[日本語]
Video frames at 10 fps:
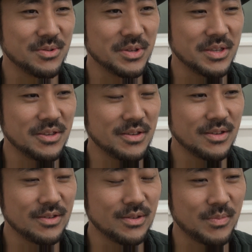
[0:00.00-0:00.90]
ごい
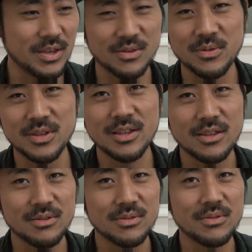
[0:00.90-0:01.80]
勉強になっ
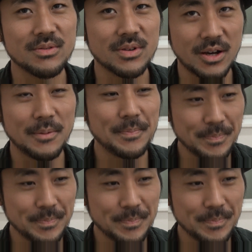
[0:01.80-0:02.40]
ているというか。